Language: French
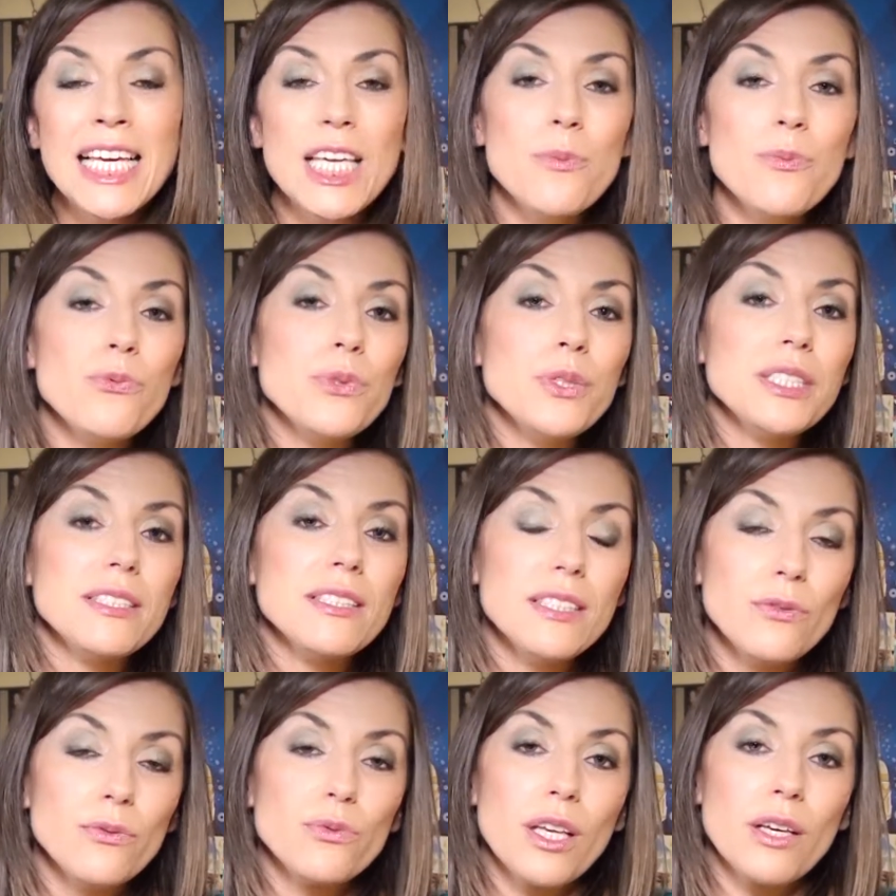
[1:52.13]
Et puis,
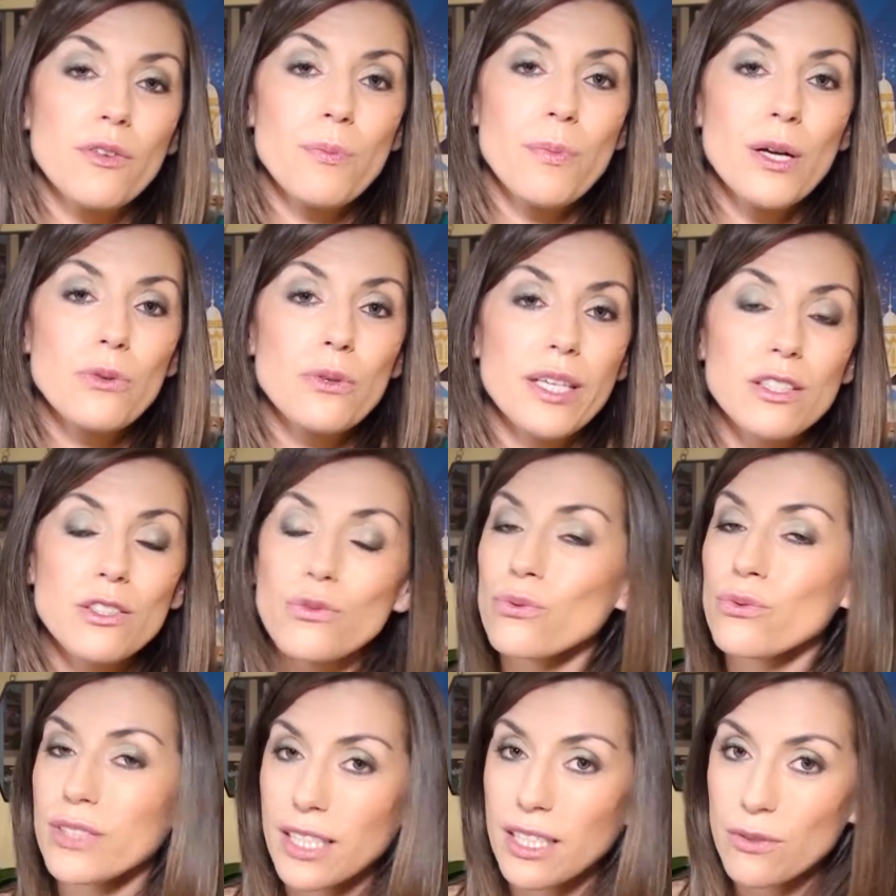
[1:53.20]
si vous n'avez pas
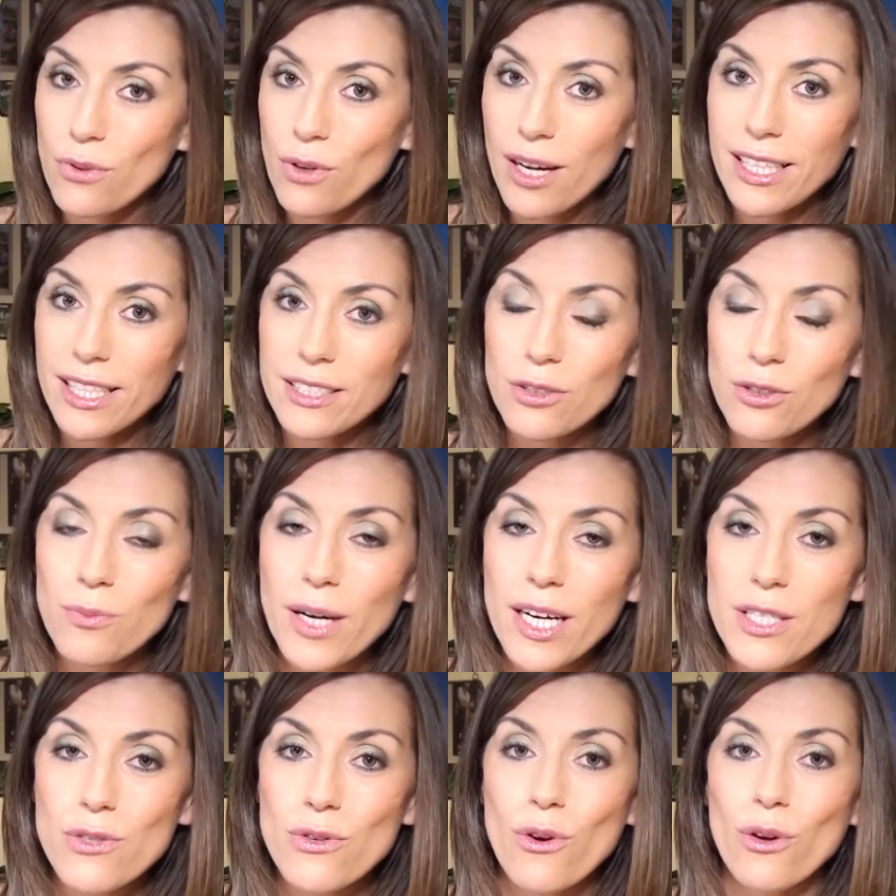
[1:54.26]
l'occasion d'aller voir Alexandre
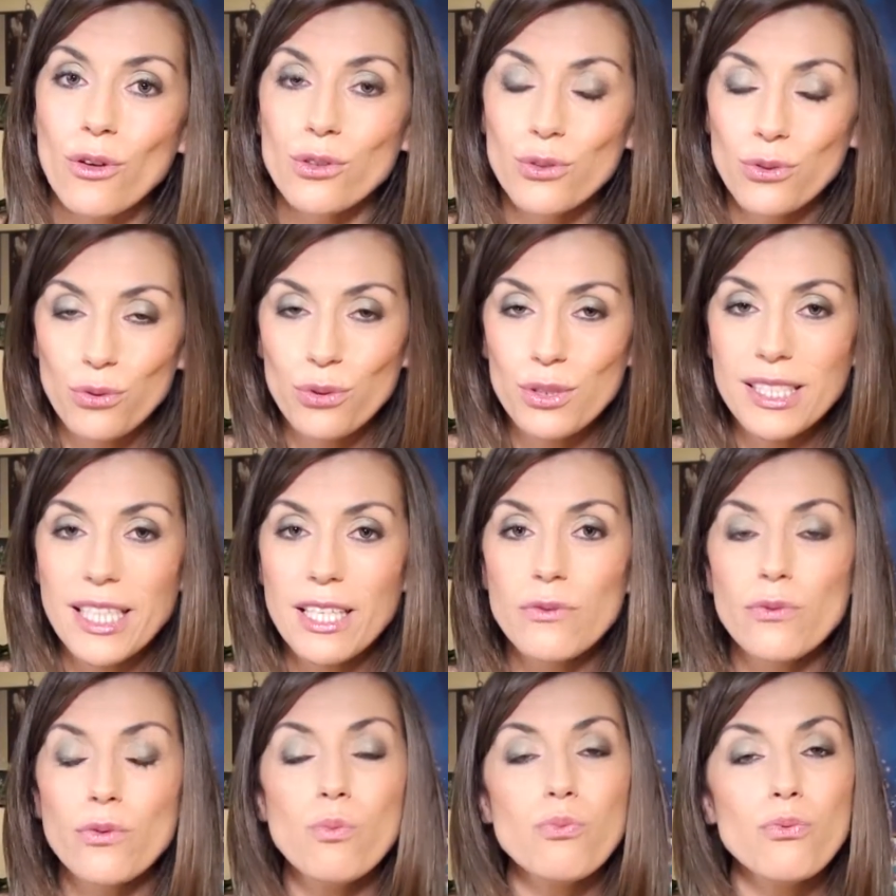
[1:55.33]
Brasseur sur
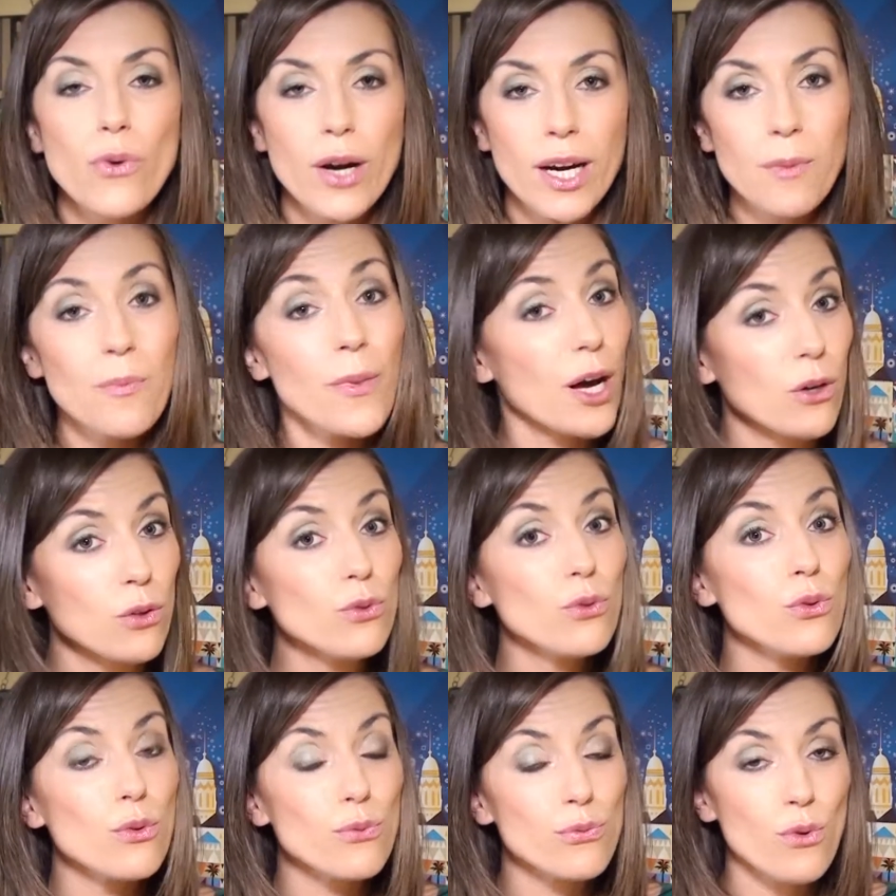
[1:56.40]
scène, vous pourrez par
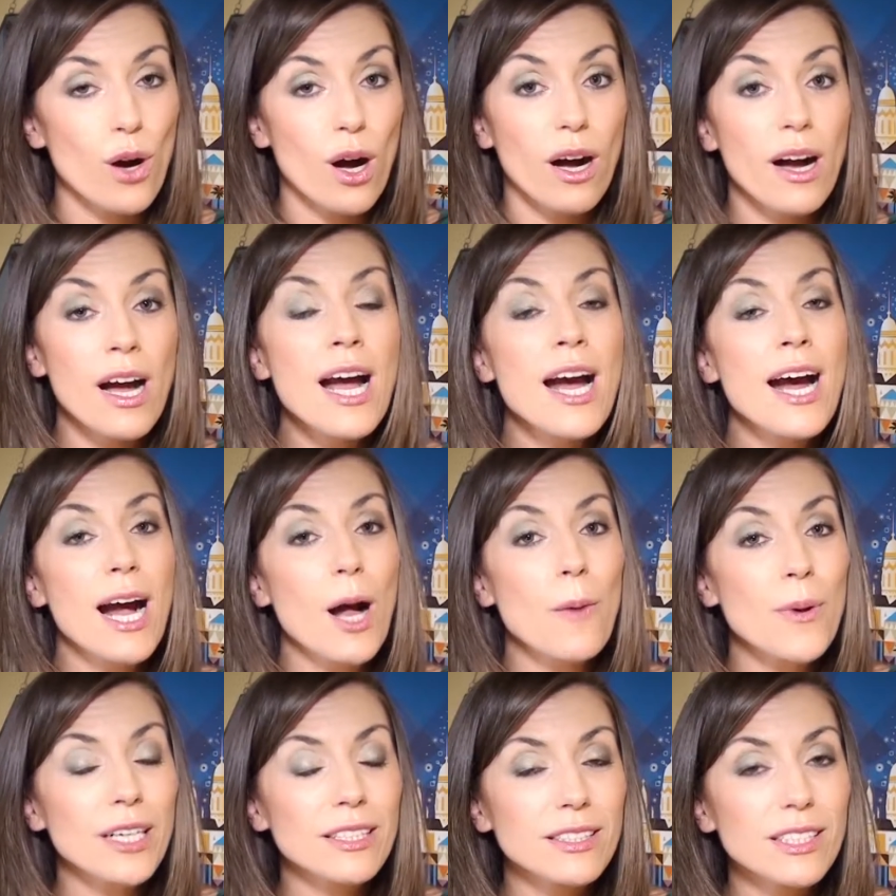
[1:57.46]
contre le voir à
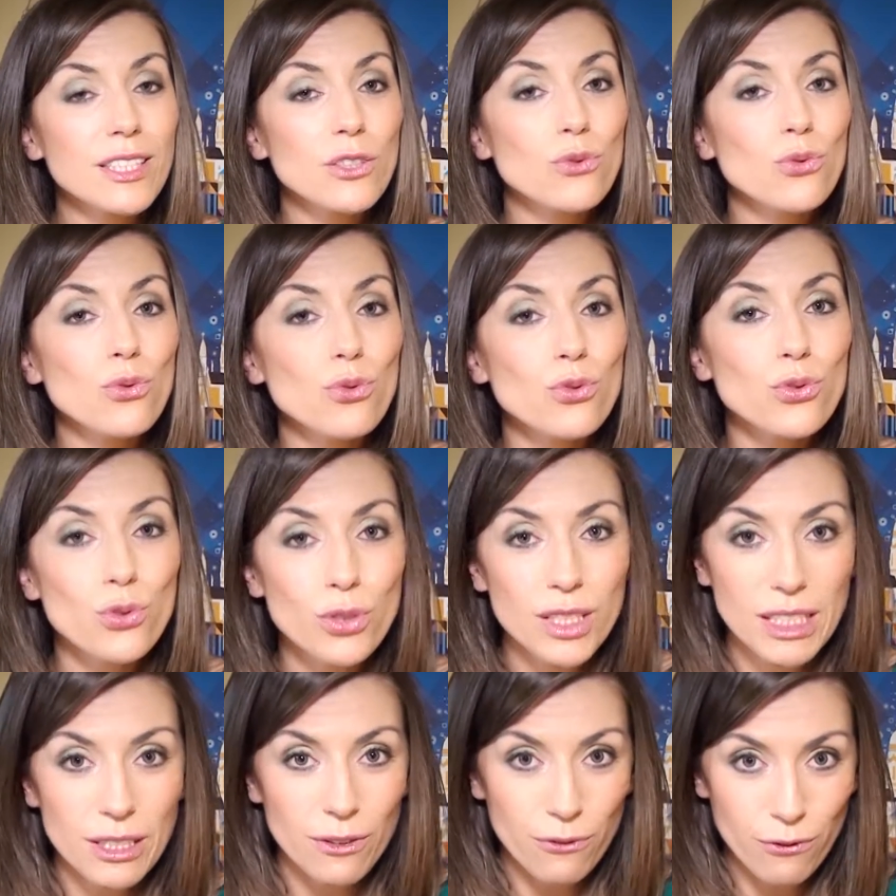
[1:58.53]
partir du
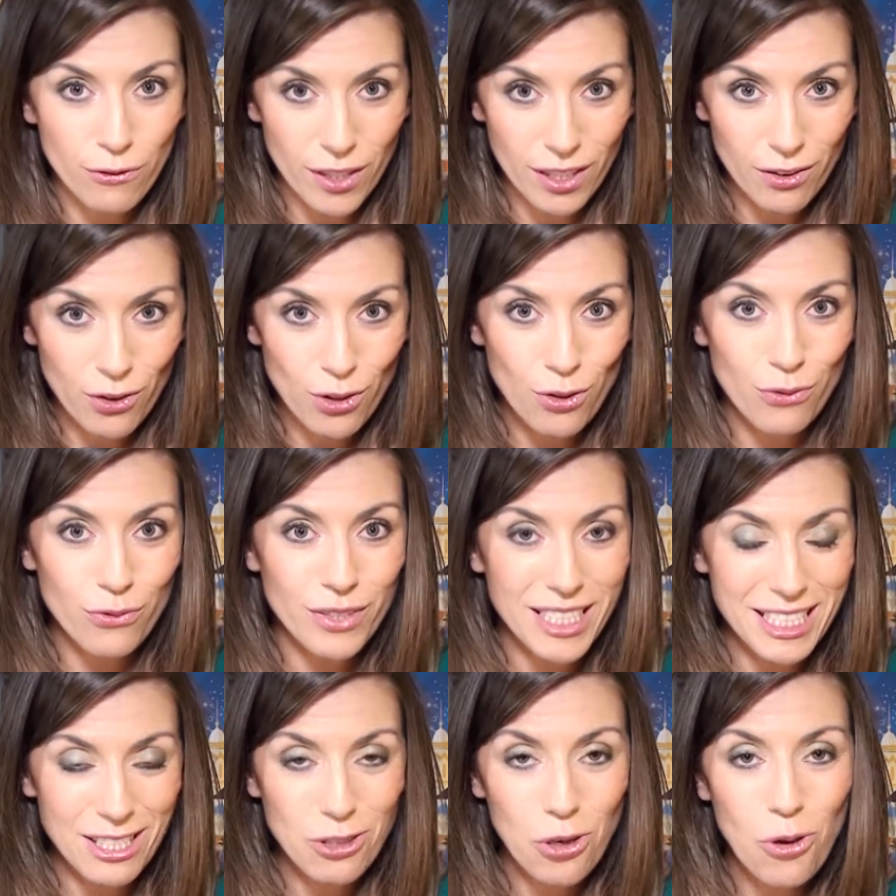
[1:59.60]
jeudi 29
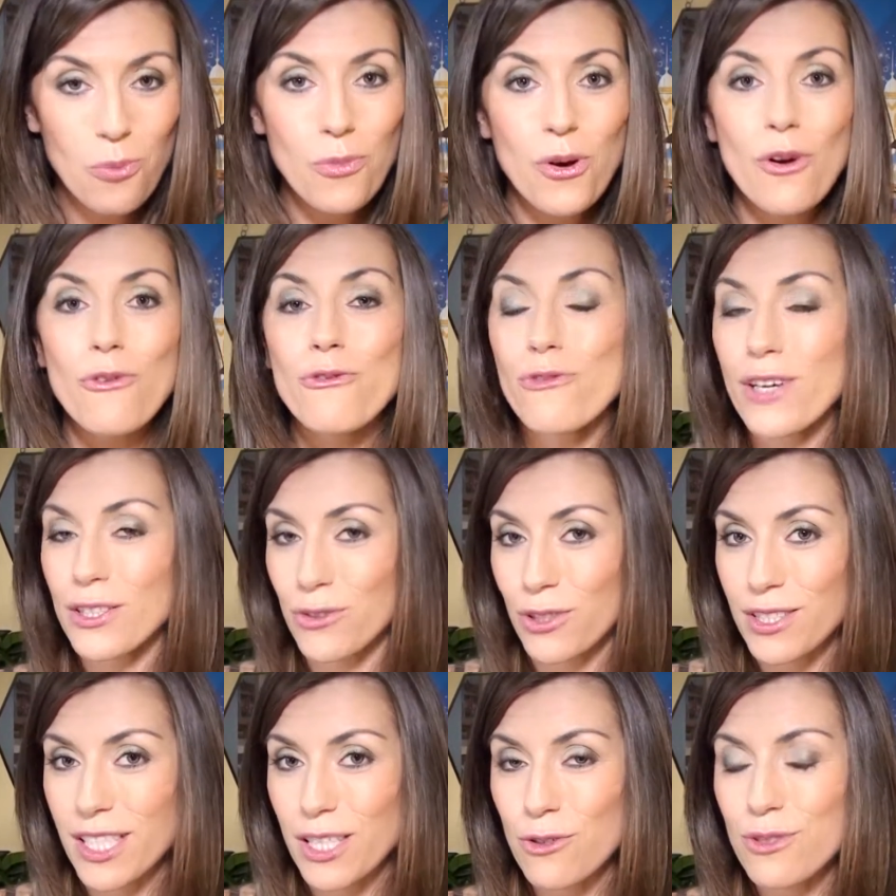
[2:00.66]
décembre,
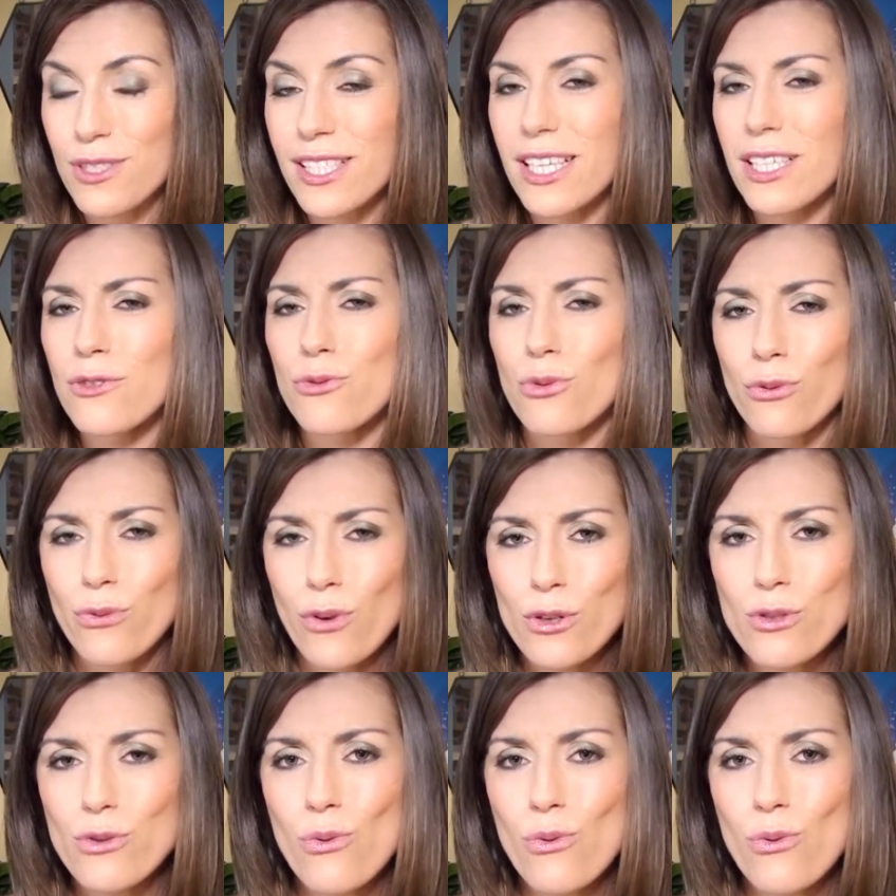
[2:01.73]
20h55 sur France